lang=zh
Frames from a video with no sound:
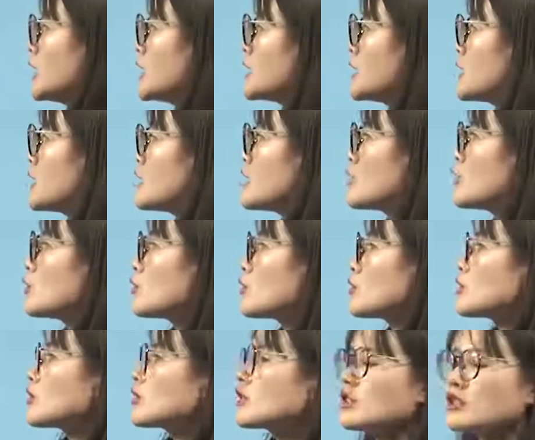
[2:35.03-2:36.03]
其实就
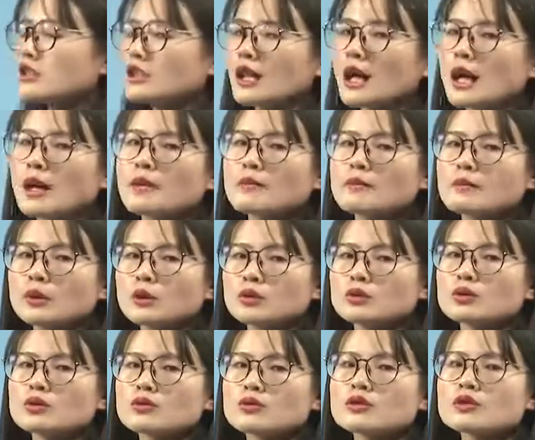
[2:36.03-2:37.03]
是指的某
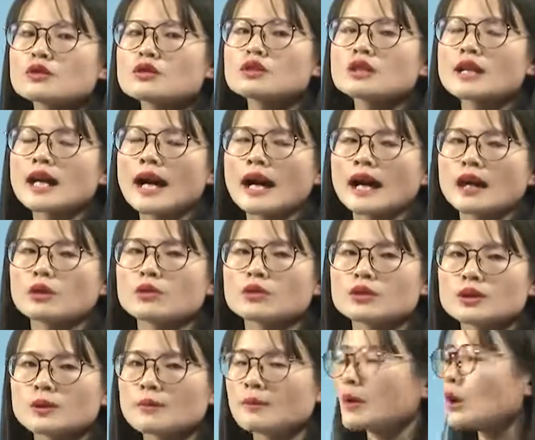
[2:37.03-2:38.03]
种事呀或
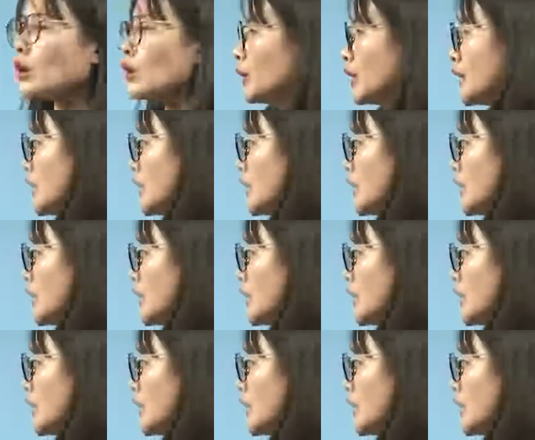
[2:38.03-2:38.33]
者某